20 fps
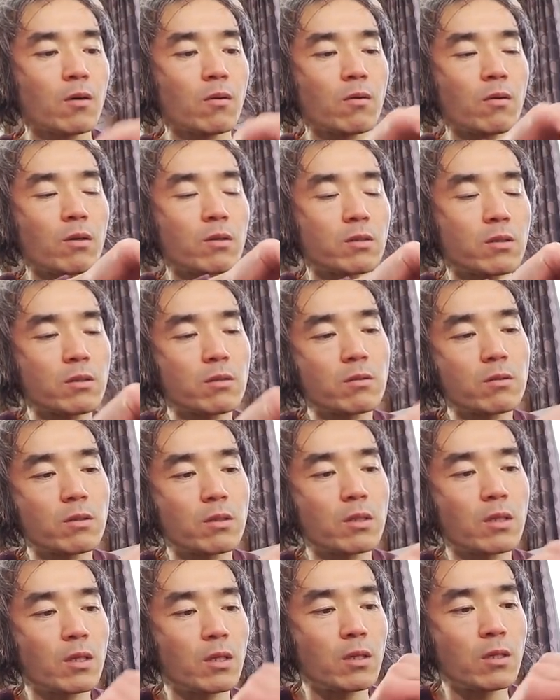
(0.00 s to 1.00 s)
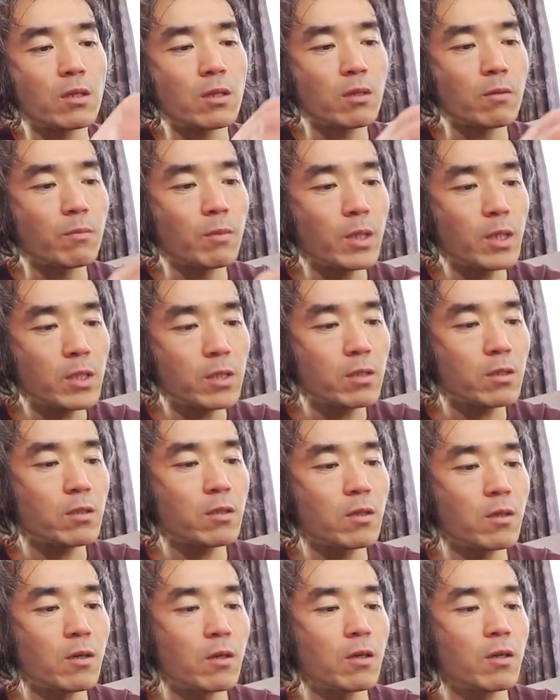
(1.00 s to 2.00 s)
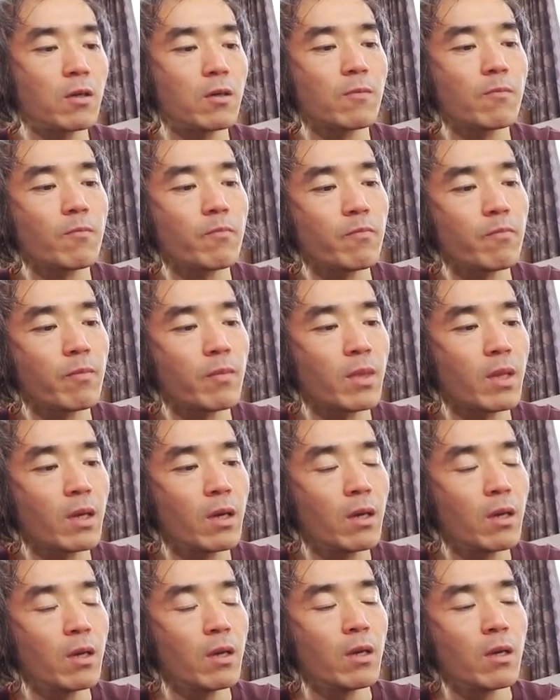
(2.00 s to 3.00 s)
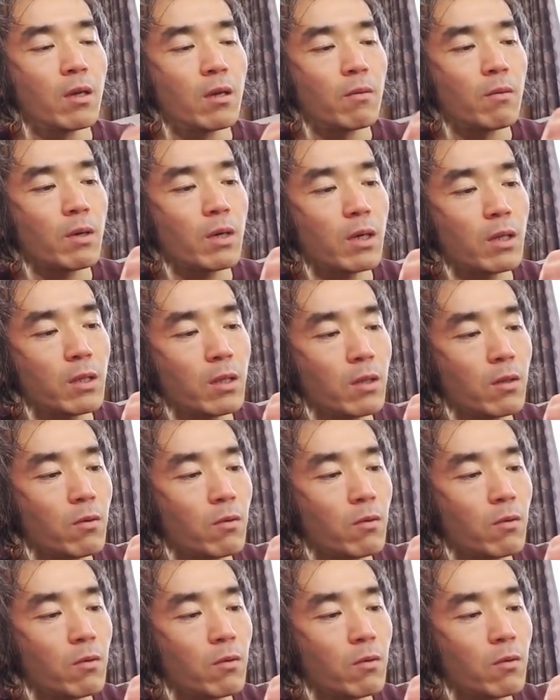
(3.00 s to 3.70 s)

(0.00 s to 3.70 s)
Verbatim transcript: これ作っていきます。買った